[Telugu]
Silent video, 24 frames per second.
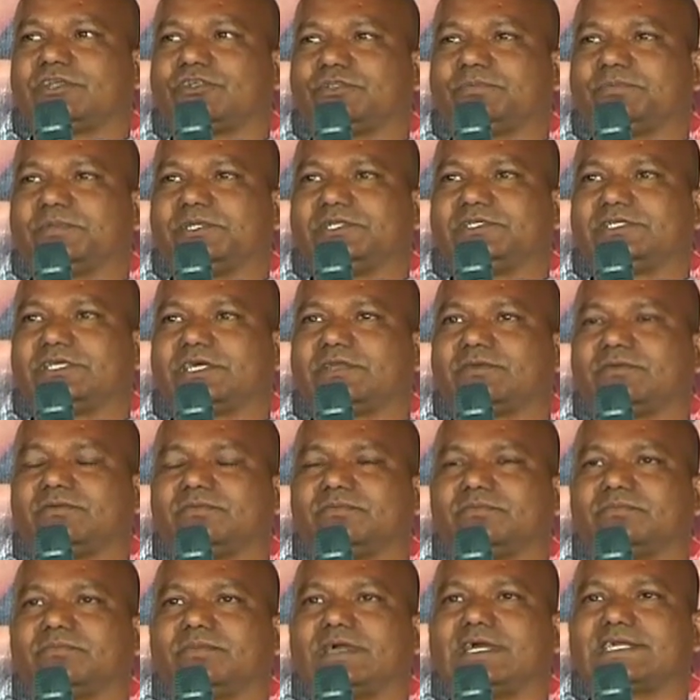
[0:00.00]
తర్వాత పిలిచారు
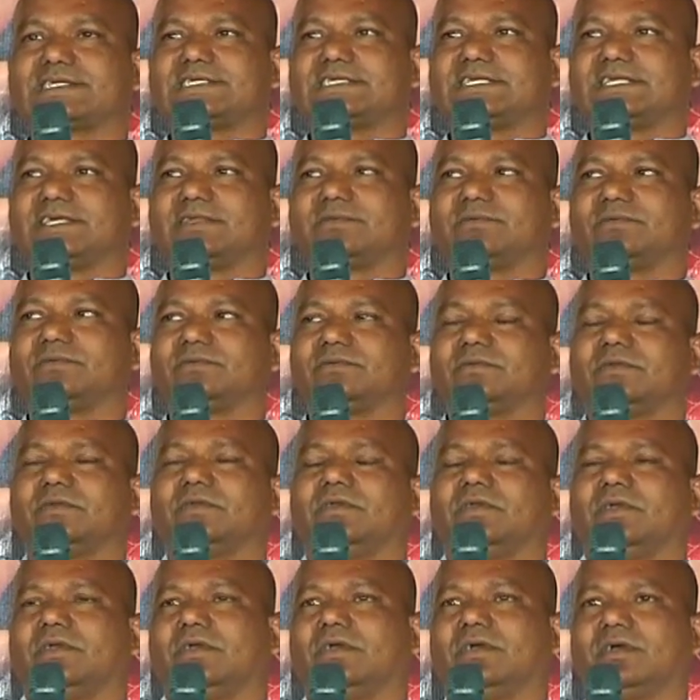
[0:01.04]
మాట్లాడారు
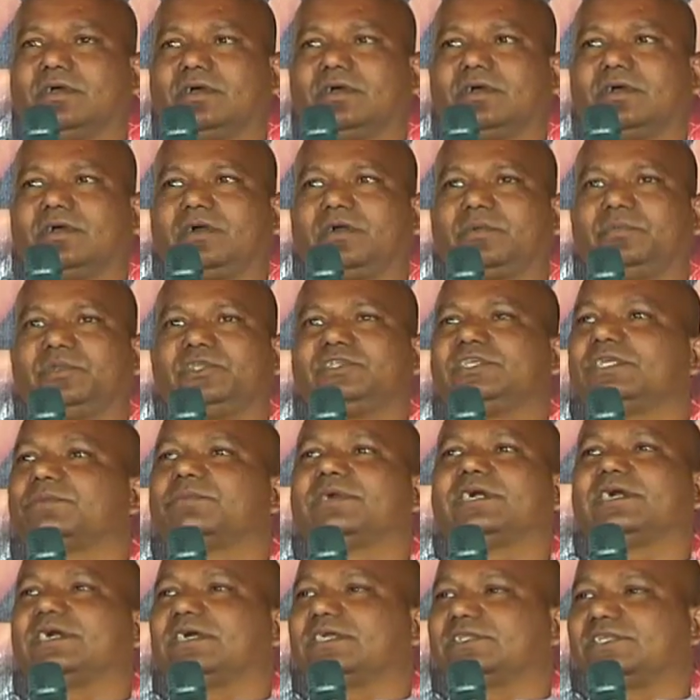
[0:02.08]
మీ
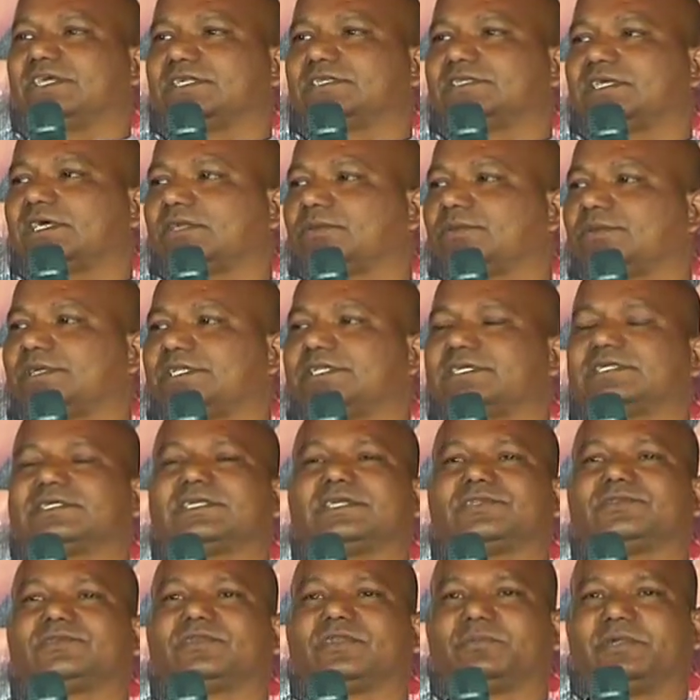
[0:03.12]
సినిమా సెన్సార్ రిజెక్ట్
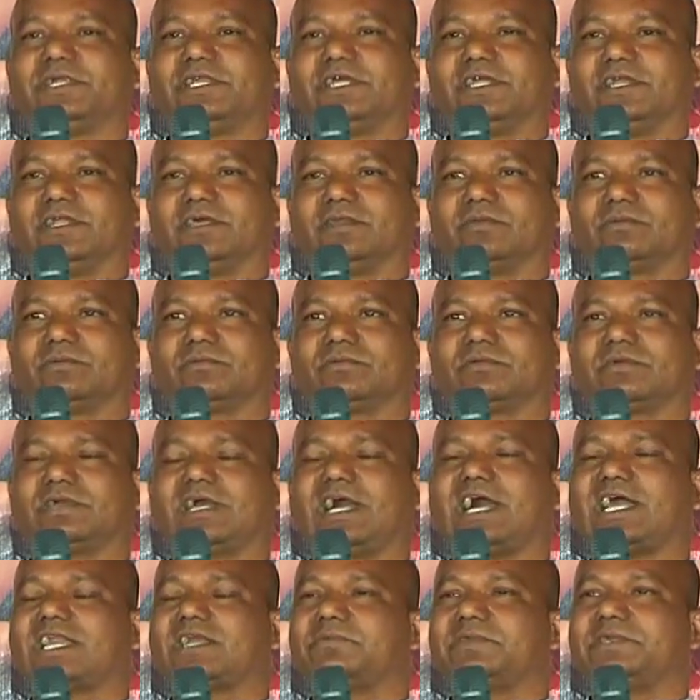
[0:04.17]
చేస్తున్నామండి అన్నారు
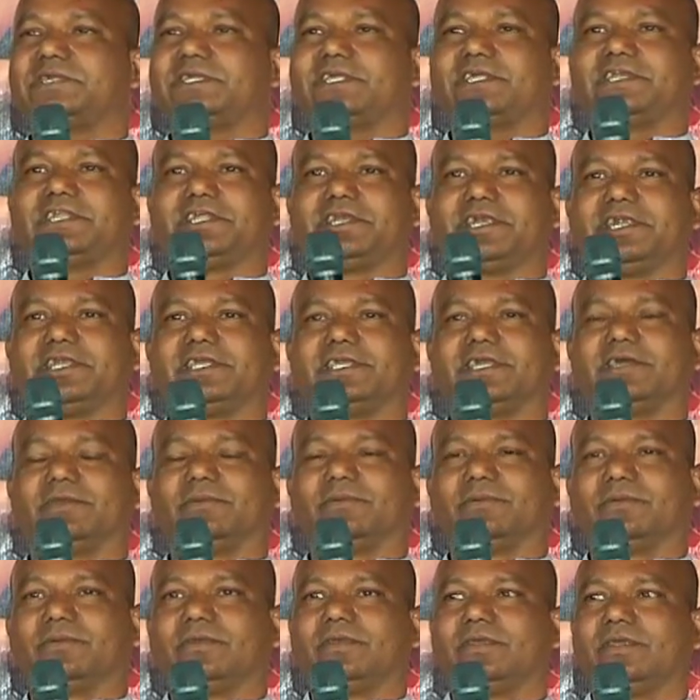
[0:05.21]
కారణం ఏంటని నేను అడిగాను
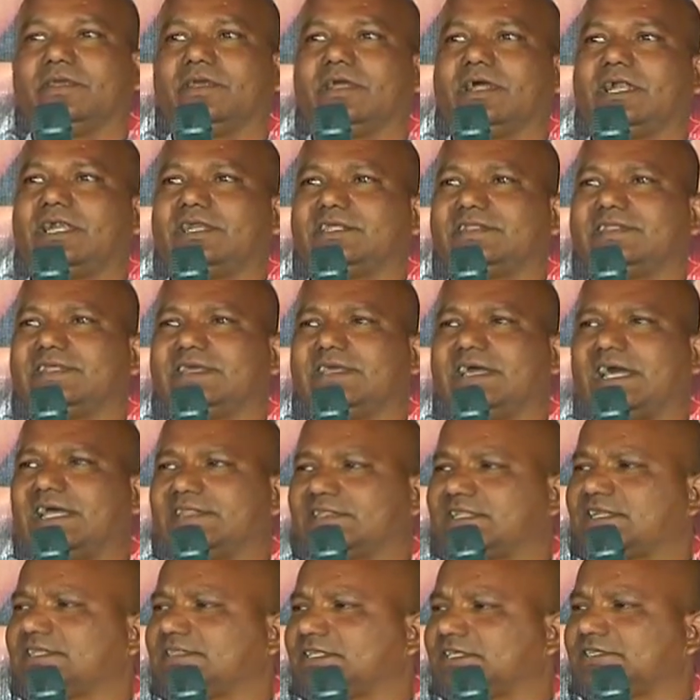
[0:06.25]
అడిగితే
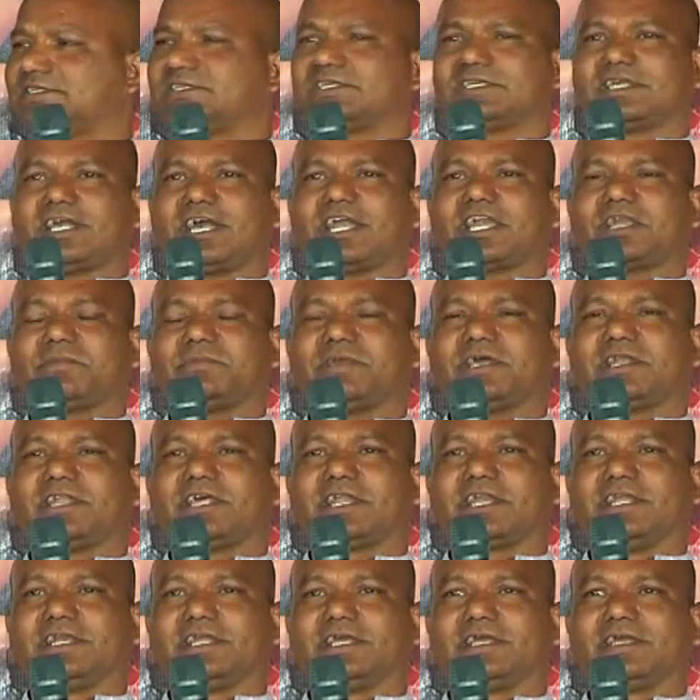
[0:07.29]
అందరికీ తెలిసిన కారణమే
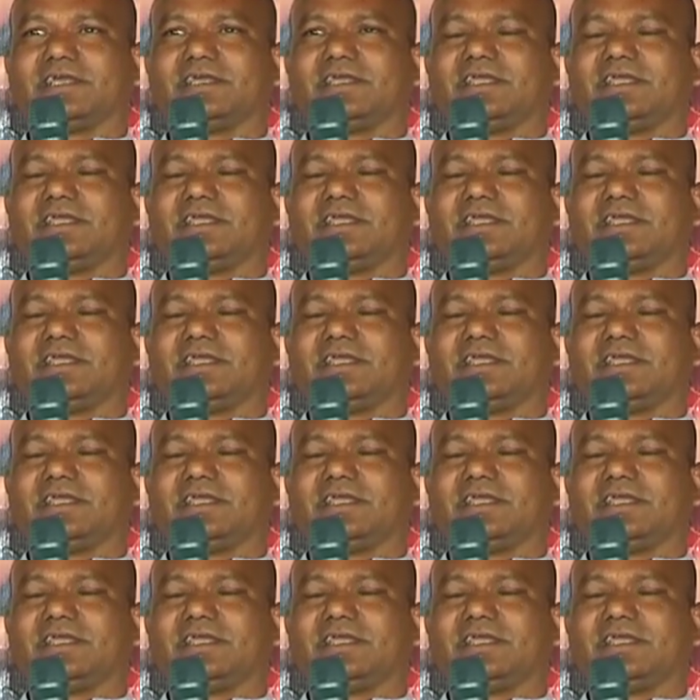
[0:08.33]
అన్నారు ఆయన